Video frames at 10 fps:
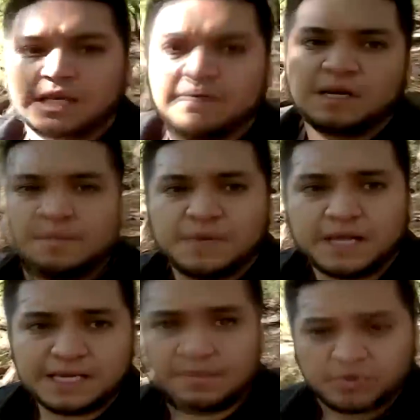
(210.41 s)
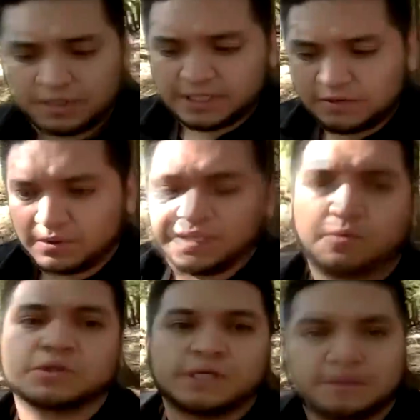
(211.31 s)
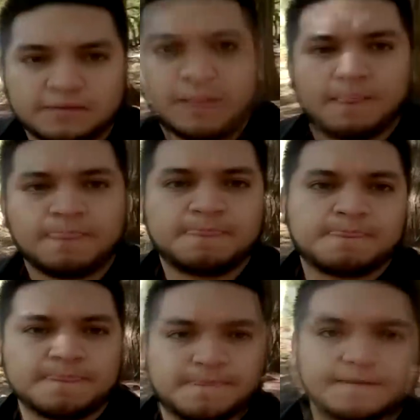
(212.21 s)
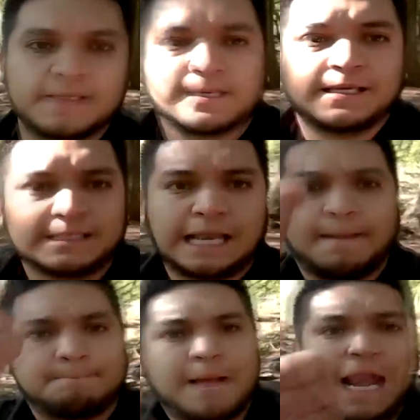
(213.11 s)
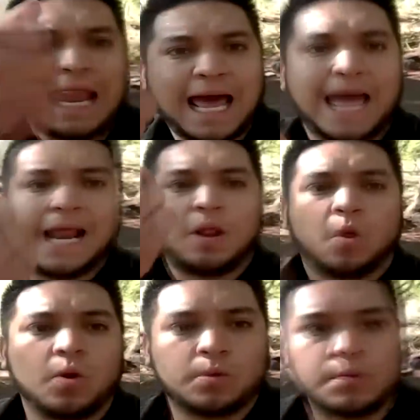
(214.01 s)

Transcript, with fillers: se la van a pelar ya porque ya hay guardabosque. Que se la pelaron.